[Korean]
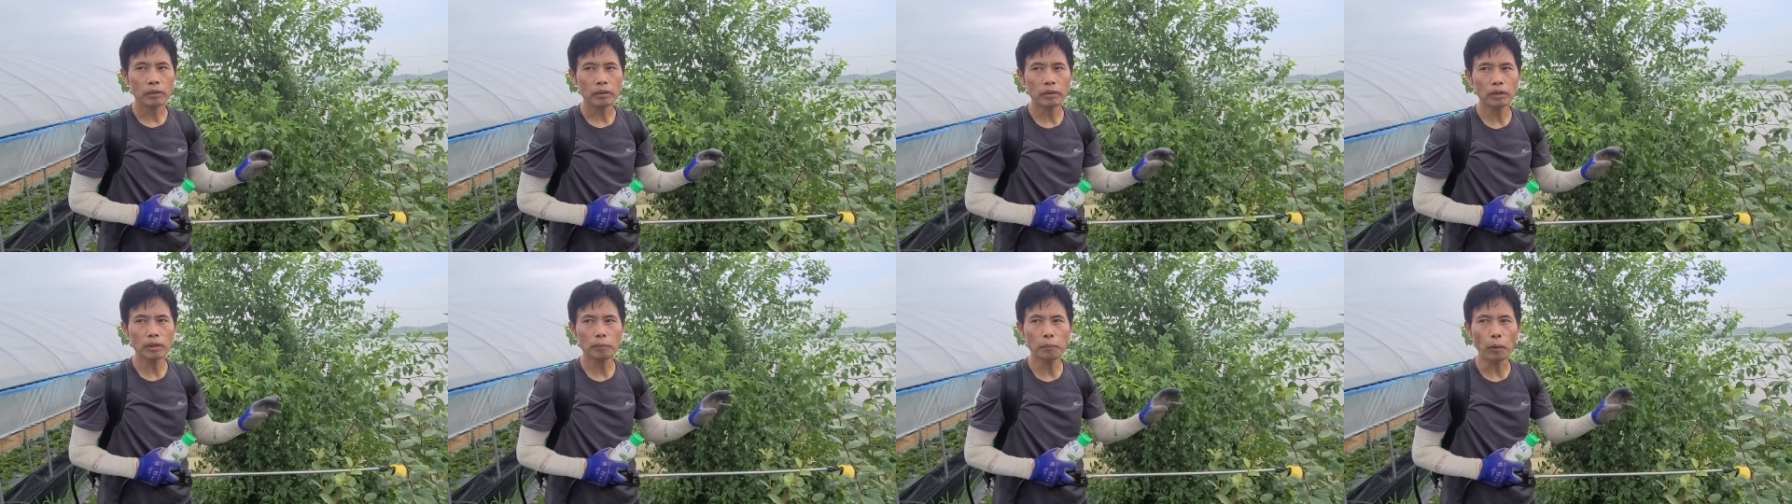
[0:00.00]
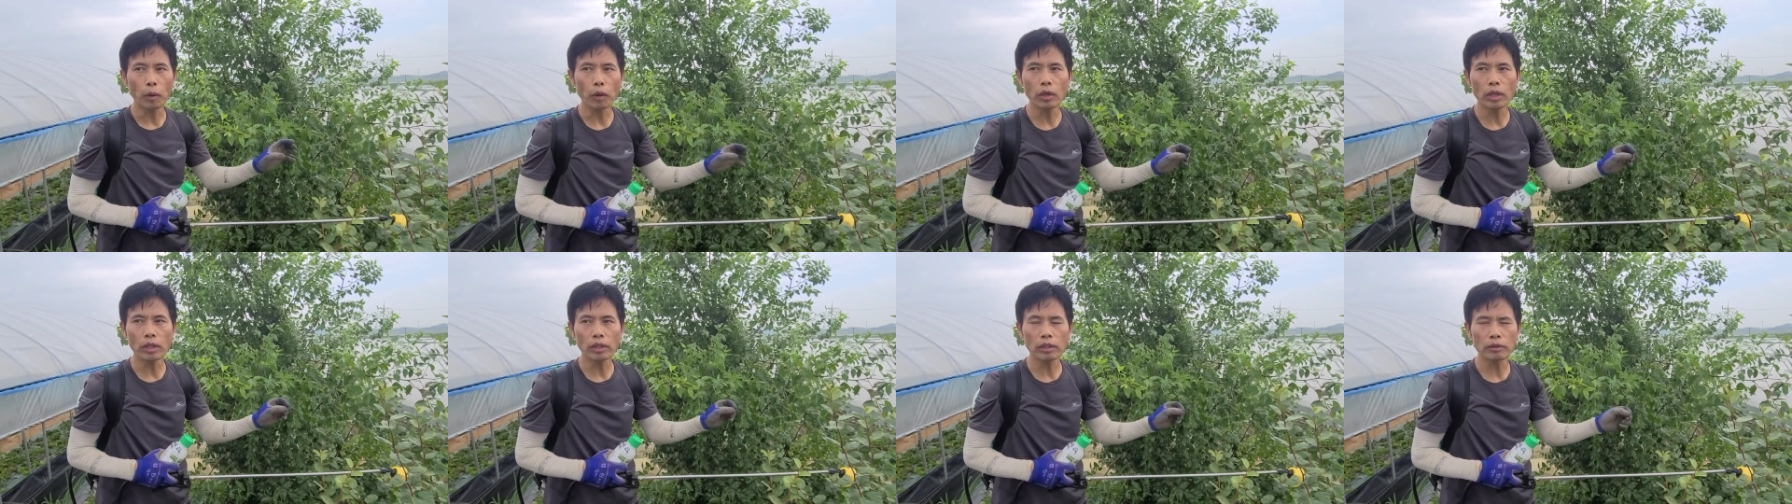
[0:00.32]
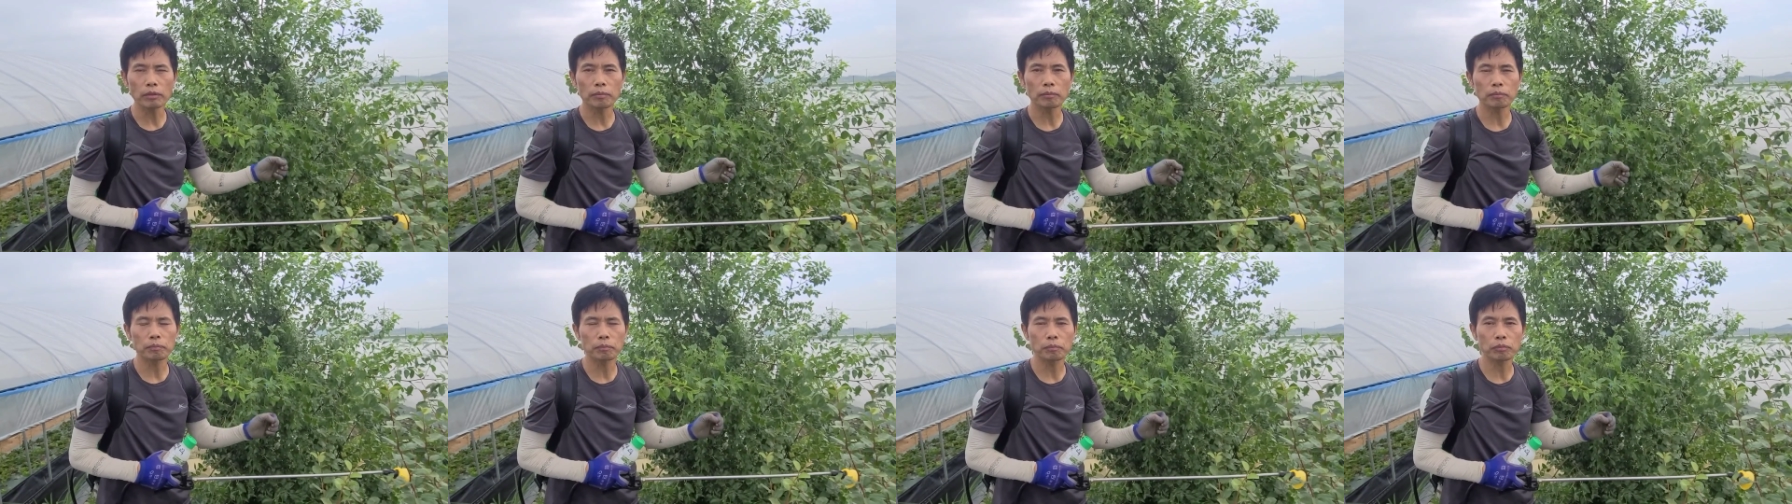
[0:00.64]
그
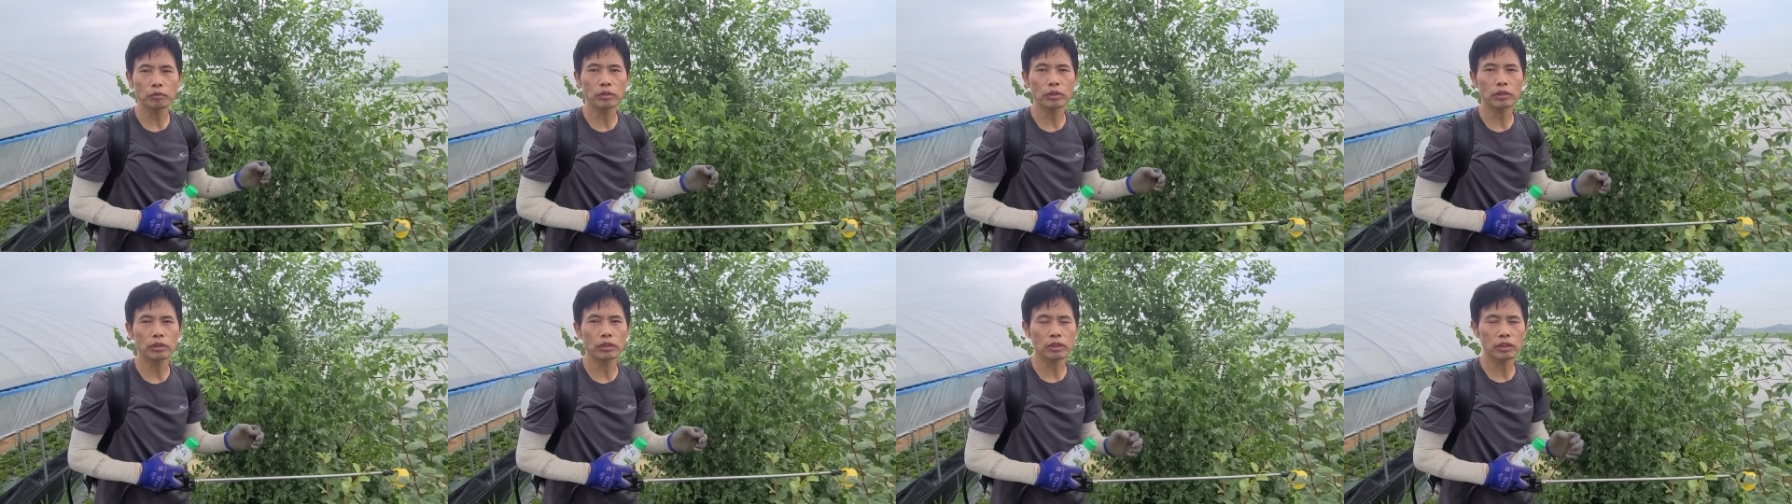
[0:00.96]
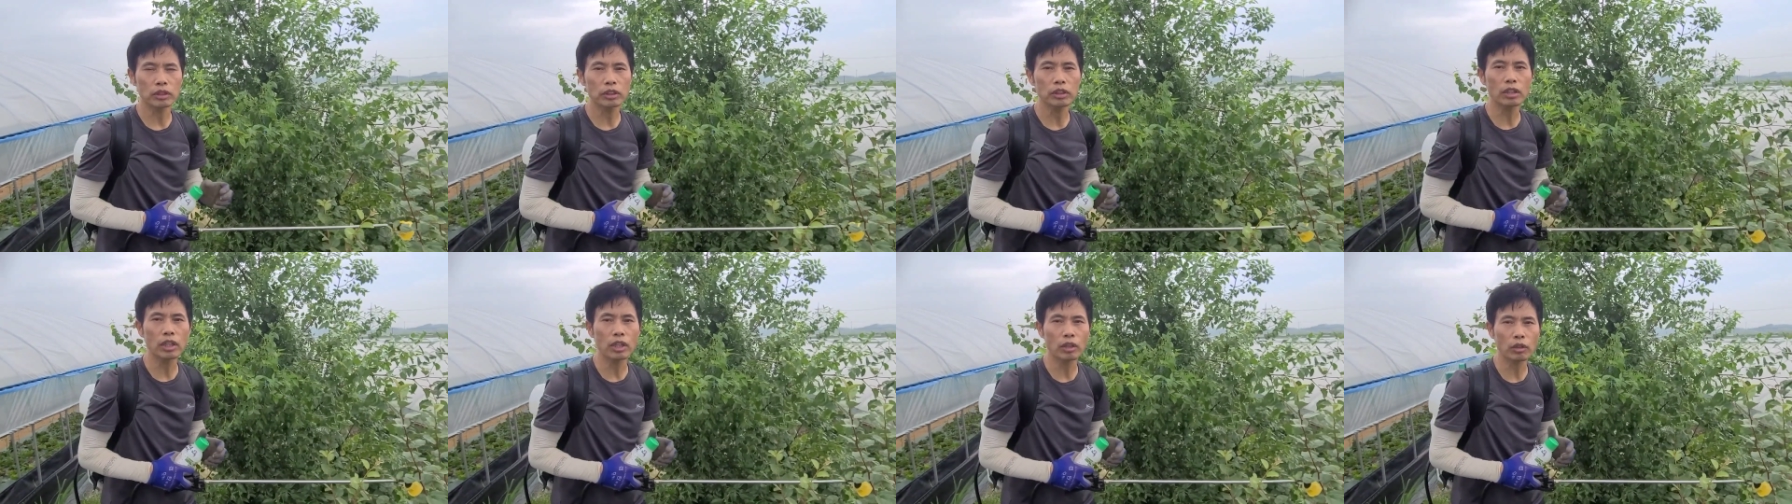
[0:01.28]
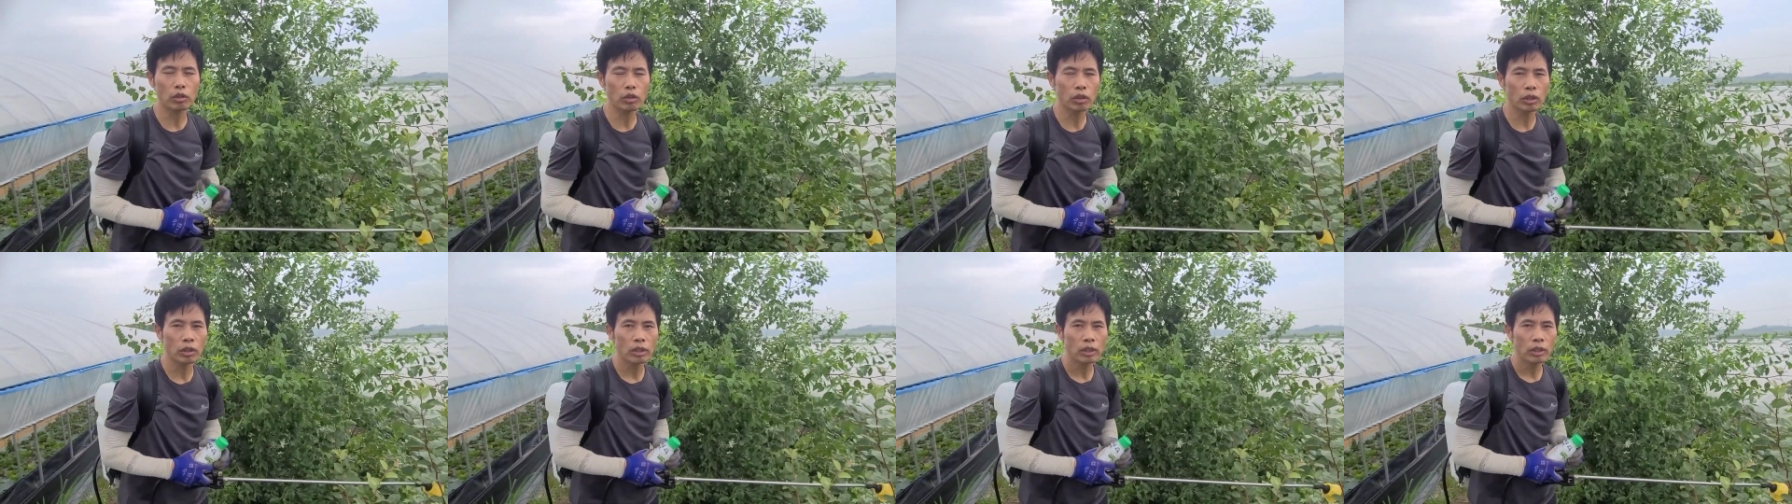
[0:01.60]
벌레를 응. 이렇게
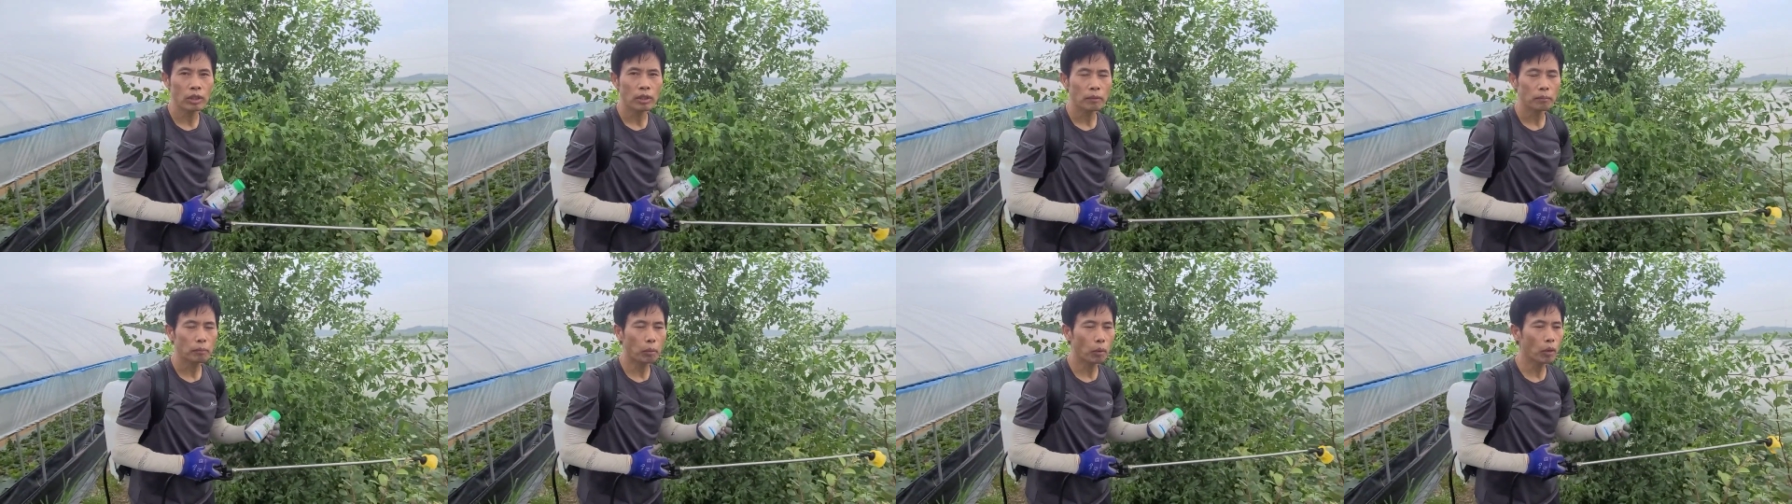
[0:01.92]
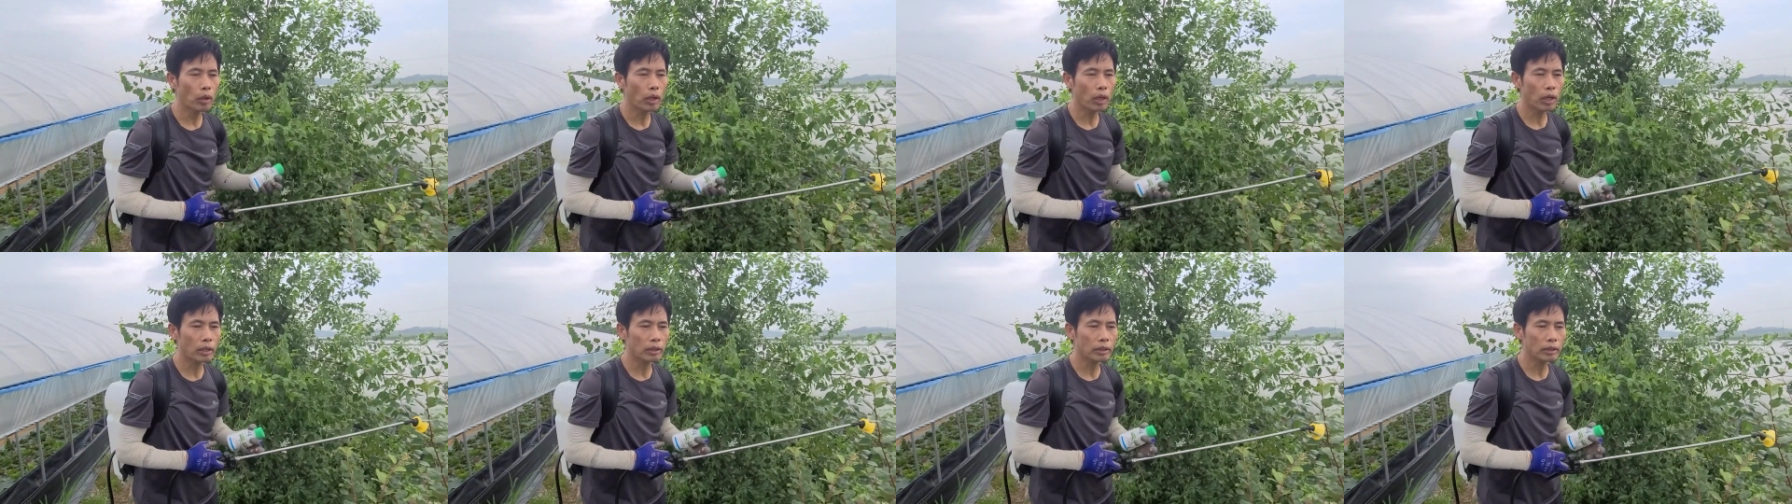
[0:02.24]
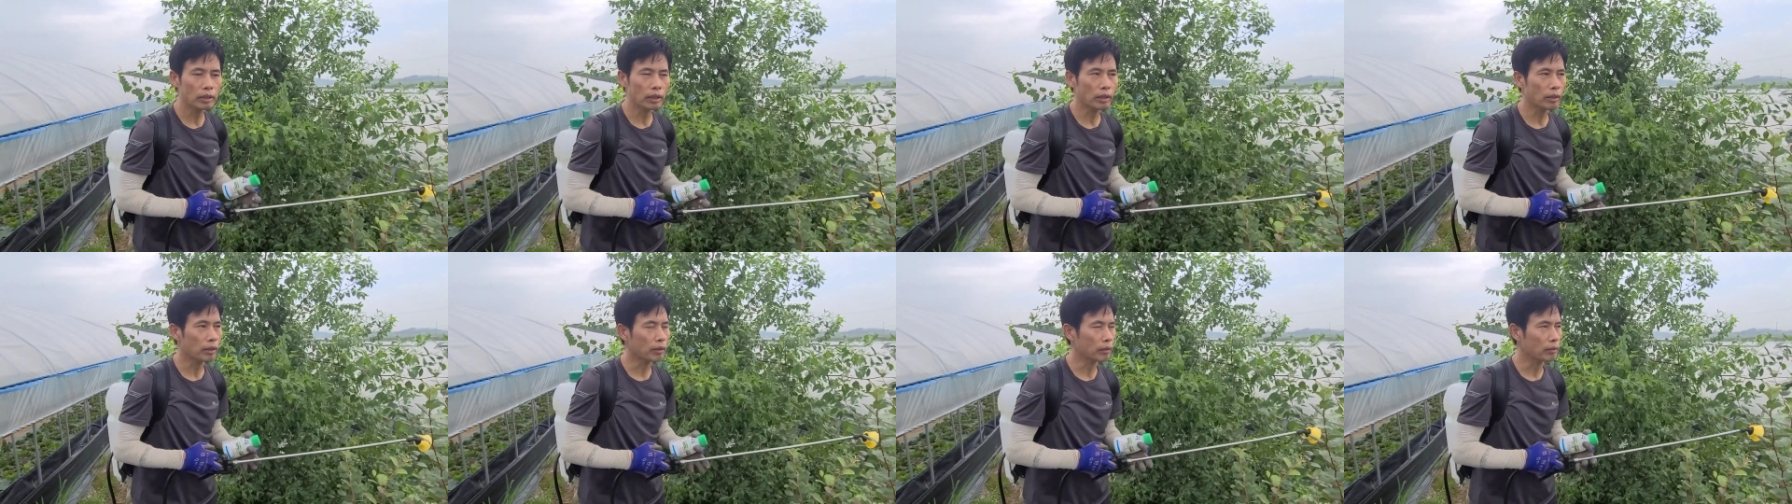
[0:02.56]
벌레가
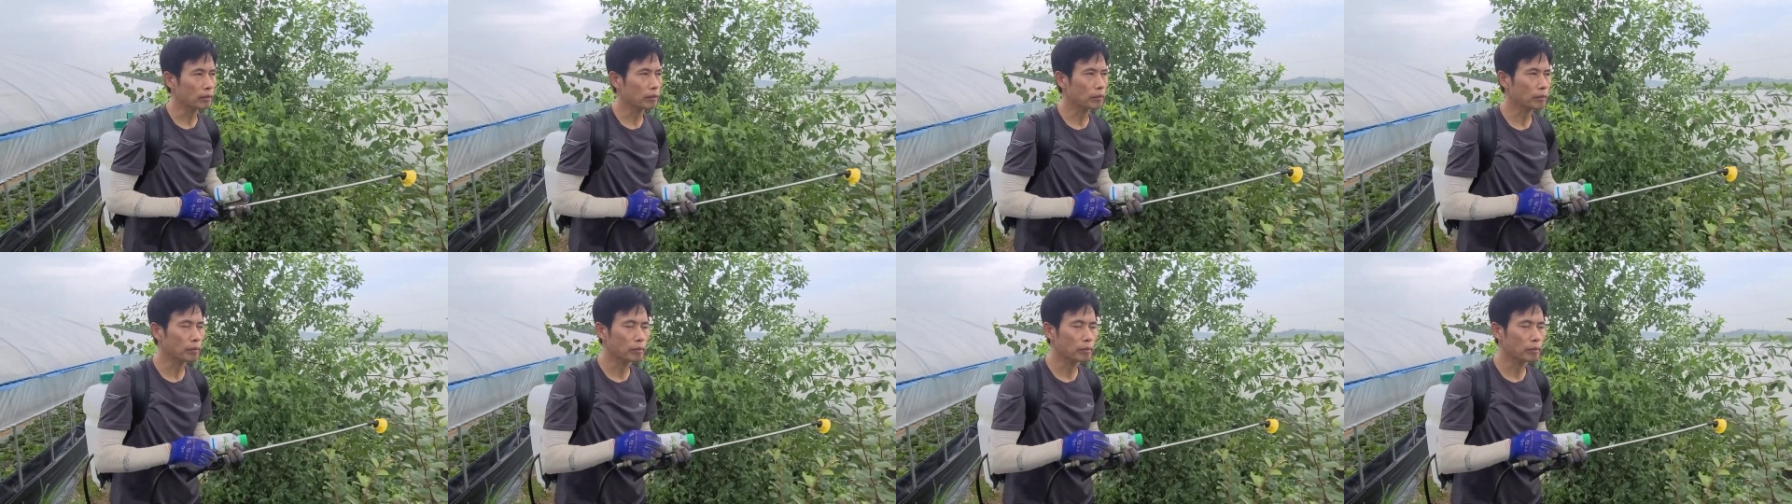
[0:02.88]
이렇게